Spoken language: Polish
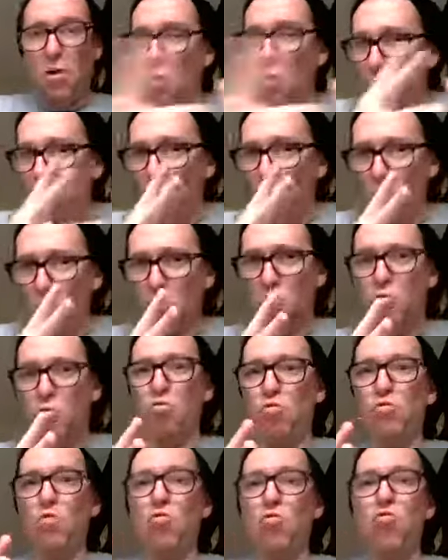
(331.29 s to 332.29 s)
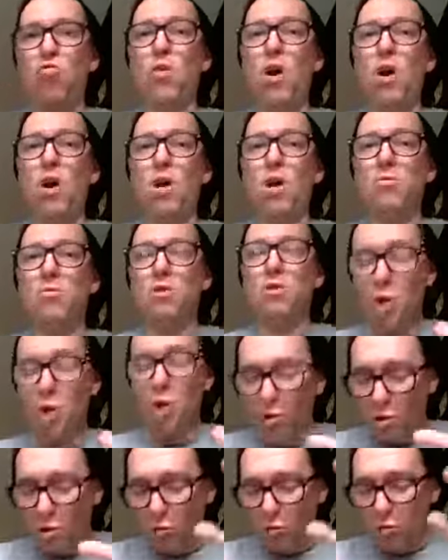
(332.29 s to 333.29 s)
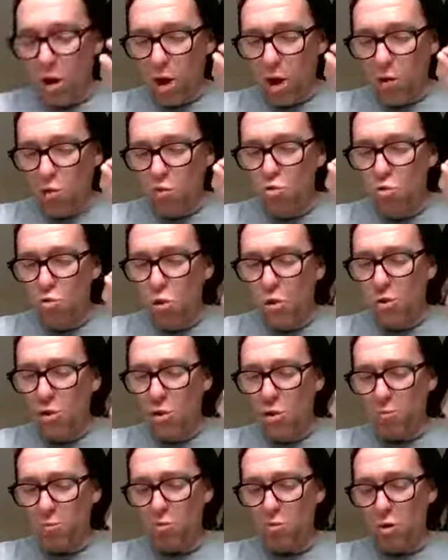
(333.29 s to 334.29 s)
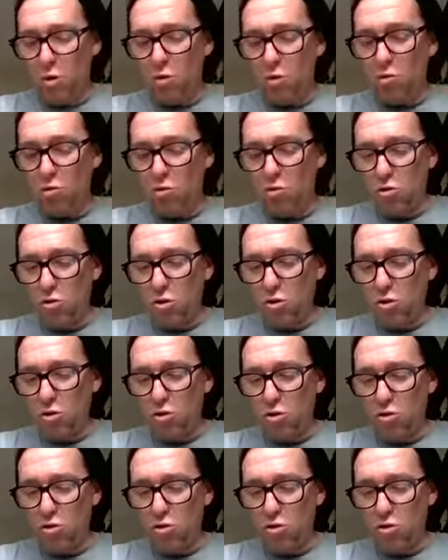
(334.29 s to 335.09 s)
a na końcu przyleciał łysy pies.